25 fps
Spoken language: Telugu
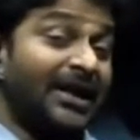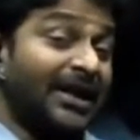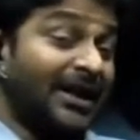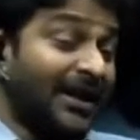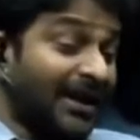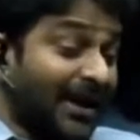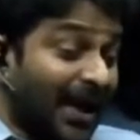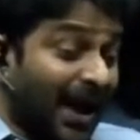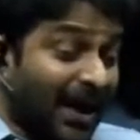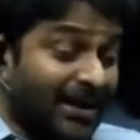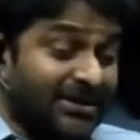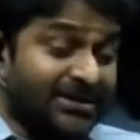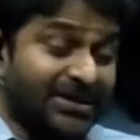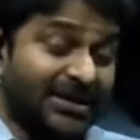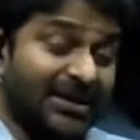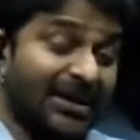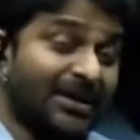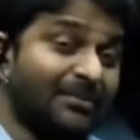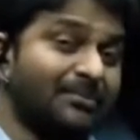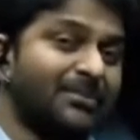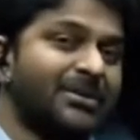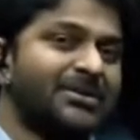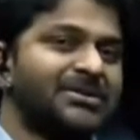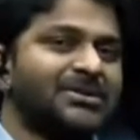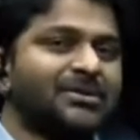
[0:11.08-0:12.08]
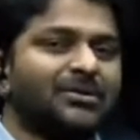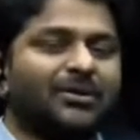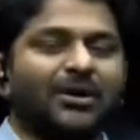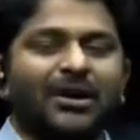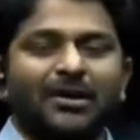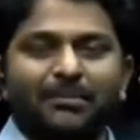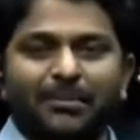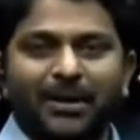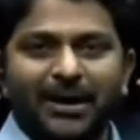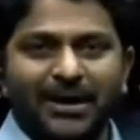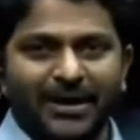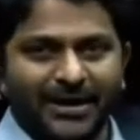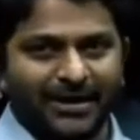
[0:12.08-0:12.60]
ఈ న్యాచురల్ నెంబర్స్ని
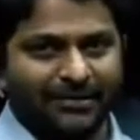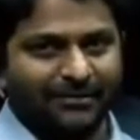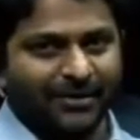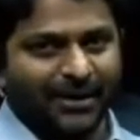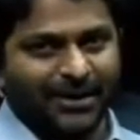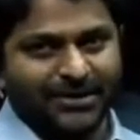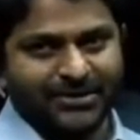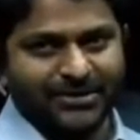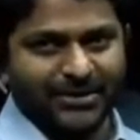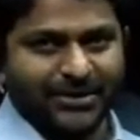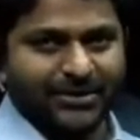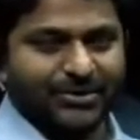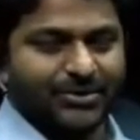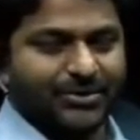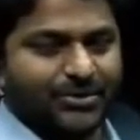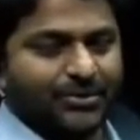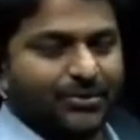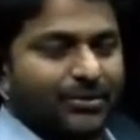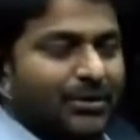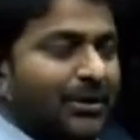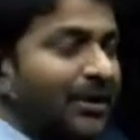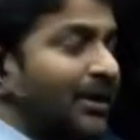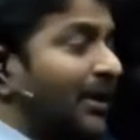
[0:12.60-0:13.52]
కూడా మళ్ళీ డివైడ్ చేయొచ్చు